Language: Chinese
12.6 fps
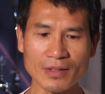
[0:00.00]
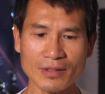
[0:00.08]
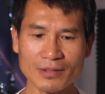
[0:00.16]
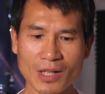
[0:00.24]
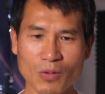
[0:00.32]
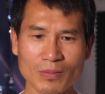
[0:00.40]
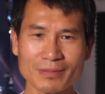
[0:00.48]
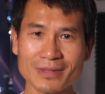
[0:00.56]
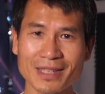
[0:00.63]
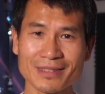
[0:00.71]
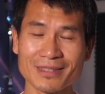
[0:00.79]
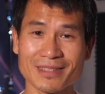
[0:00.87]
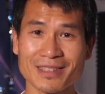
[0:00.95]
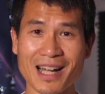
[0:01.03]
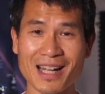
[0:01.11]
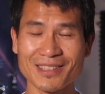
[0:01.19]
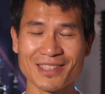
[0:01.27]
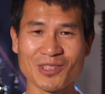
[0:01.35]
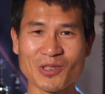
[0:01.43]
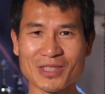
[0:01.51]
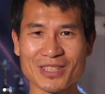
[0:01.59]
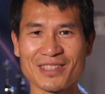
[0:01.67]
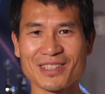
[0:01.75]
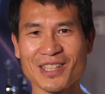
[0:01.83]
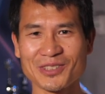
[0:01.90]
那我们在看的过
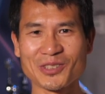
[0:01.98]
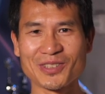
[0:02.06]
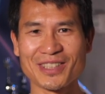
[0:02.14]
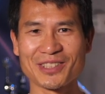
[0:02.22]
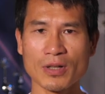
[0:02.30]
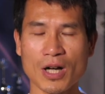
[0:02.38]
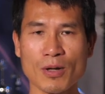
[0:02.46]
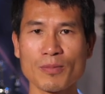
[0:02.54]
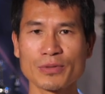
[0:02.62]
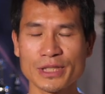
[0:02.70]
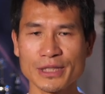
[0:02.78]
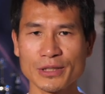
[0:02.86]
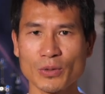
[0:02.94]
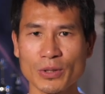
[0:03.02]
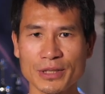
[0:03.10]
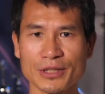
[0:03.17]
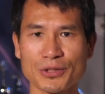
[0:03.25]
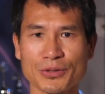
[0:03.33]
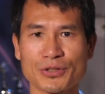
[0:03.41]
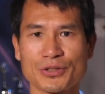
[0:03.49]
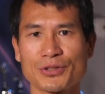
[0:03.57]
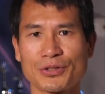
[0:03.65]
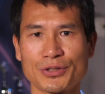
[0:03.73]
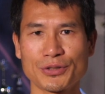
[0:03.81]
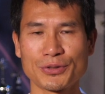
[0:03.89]
程当中呢，毫不忌讳的就
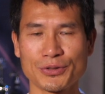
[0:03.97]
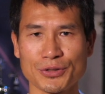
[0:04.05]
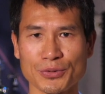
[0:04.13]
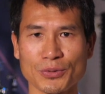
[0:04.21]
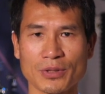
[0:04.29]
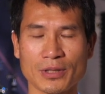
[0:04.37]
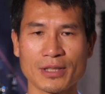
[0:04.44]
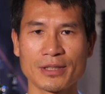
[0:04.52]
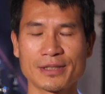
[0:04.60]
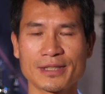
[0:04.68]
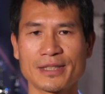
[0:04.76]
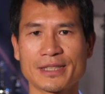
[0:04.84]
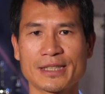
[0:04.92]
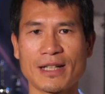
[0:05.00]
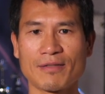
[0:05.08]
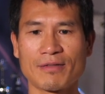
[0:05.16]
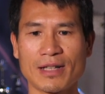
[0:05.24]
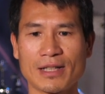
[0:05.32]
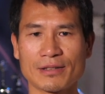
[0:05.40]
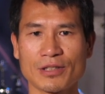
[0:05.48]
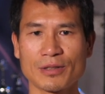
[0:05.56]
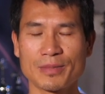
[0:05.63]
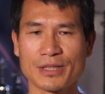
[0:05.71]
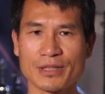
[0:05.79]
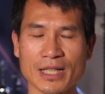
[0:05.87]
是去说各自的想法，特
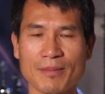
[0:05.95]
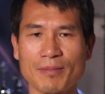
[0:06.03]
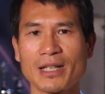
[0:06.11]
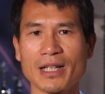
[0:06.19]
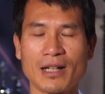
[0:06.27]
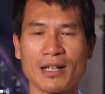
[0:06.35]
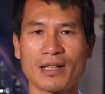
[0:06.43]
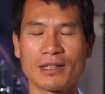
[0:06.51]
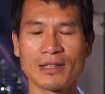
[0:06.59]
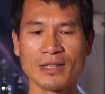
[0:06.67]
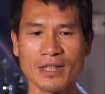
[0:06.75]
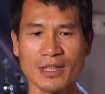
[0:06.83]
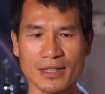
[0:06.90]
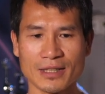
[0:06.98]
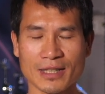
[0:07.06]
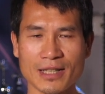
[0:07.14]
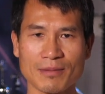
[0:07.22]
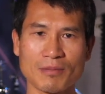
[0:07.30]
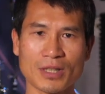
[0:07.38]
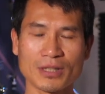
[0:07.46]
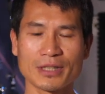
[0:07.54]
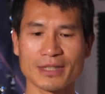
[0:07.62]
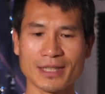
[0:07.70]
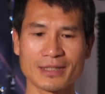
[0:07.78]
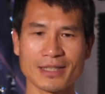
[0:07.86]
别是他们俩哈。你看
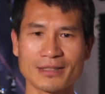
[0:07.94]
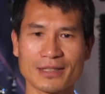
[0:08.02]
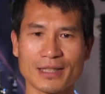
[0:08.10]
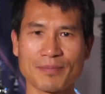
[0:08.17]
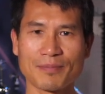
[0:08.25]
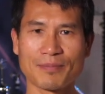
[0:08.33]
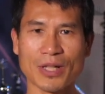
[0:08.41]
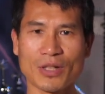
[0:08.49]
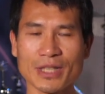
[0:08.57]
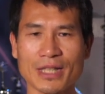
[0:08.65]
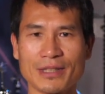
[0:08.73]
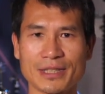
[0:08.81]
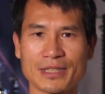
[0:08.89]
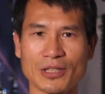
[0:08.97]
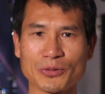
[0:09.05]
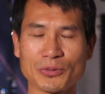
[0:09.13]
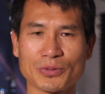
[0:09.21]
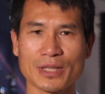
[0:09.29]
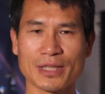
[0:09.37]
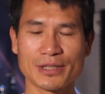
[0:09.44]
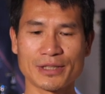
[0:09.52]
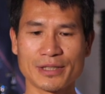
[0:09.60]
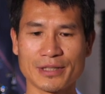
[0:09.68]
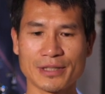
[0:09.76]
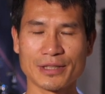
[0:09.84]
Mardy 他站在表演的角度，他
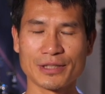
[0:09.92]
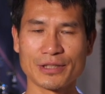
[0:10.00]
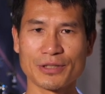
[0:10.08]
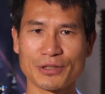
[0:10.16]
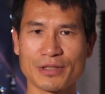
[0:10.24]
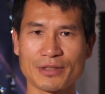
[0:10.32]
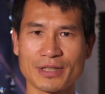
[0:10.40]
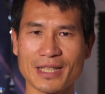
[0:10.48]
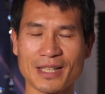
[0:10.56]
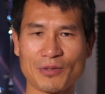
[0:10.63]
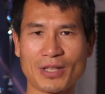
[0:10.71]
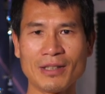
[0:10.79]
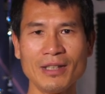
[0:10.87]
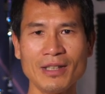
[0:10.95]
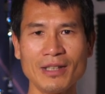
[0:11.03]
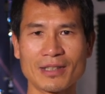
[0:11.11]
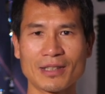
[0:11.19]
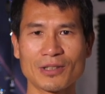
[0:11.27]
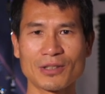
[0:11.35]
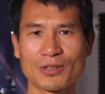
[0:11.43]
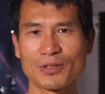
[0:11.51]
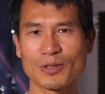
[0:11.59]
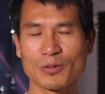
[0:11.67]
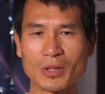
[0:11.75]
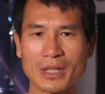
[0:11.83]
是一个优秀的演员，然
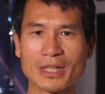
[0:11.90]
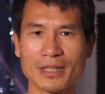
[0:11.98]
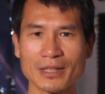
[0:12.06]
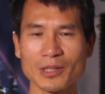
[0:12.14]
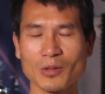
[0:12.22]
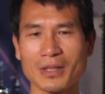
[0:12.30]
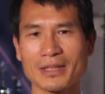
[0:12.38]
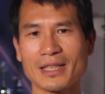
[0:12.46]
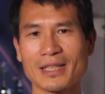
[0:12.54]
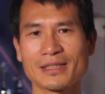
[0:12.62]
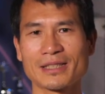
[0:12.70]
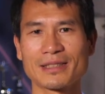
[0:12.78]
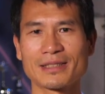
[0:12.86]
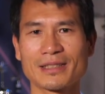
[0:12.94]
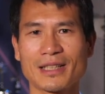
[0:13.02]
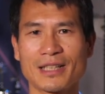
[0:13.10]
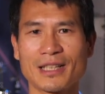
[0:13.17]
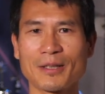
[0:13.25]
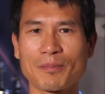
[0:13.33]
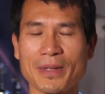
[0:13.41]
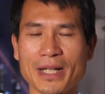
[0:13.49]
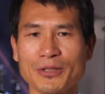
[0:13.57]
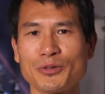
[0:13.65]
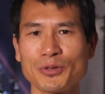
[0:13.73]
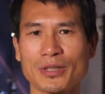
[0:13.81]
后滚哥的话，他站在
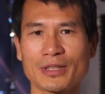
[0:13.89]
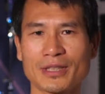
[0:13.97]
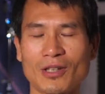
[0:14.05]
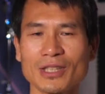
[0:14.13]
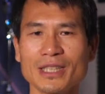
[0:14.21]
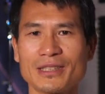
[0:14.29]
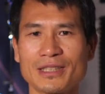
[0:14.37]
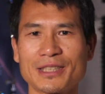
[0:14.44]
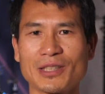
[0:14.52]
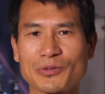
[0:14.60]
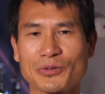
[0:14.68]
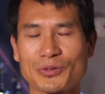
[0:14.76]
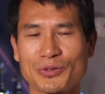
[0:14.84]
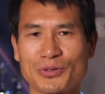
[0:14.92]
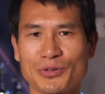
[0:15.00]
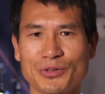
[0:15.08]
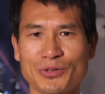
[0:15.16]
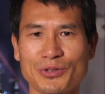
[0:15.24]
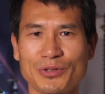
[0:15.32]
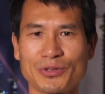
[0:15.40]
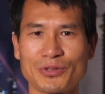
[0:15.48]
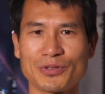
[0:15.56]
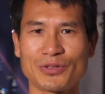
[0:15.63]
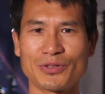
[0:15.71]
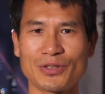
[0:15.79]
编剧和导演的角度去
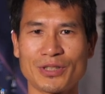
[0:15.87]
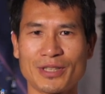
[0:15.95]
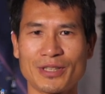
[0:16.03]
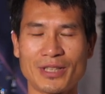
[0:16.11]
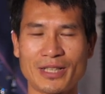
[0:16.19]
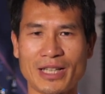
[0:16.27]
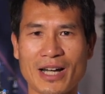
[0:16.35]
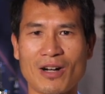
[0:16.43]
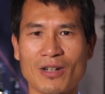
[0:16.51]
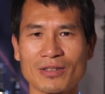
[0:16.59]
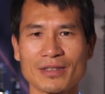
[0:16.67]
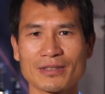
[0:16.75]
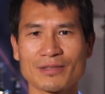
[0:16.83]
聊。